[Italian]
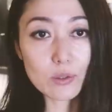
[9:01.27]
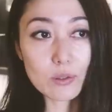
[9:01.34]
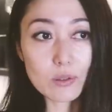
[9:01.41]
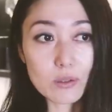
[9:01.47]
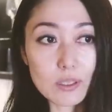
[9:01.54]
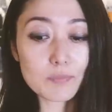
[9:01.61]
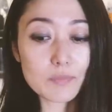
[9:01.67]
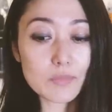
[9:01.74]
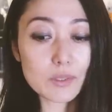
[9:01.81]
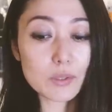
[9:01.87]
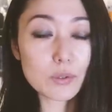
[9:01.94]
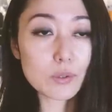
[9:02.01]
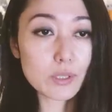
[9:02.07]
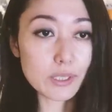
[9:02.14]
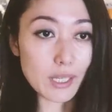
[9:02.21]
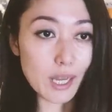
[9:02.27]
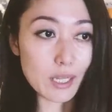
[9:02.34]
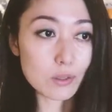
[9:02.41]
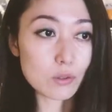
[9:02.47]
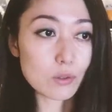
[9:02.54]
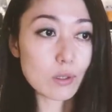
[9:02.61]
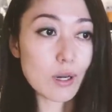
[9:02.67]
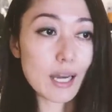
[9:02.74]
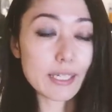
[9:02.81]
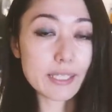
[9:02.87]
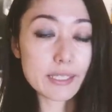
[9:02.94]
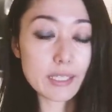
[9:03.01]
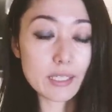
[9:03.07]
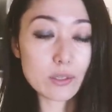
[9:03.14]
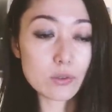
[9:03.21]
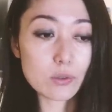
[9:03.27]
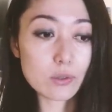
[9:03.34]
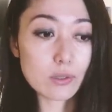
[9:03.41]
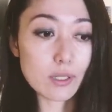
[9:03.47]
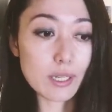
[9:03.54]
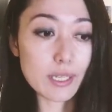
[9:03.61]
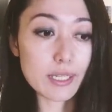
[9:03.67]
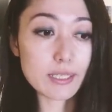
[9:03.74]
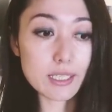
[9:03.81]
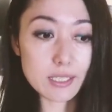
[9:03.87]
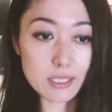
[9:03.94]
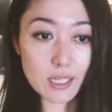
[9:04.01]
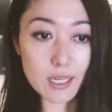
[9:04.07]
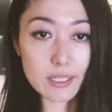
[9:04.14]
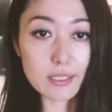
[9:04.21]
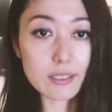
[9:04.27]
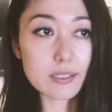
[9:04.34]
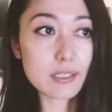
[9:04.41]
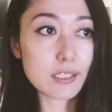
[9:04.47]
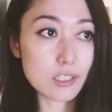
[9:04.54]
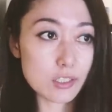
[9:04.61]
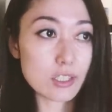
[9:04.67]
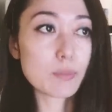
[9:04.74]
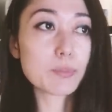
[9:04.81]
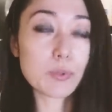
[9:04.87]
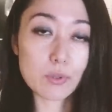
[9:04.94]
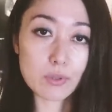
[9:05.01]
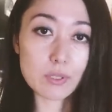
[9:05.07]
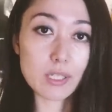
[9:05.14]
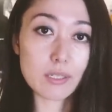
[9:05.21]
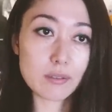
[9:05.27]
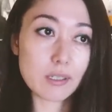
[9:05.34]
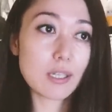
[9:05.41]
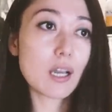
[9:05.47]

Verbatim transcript: ho studiato architettura e design in Giappone.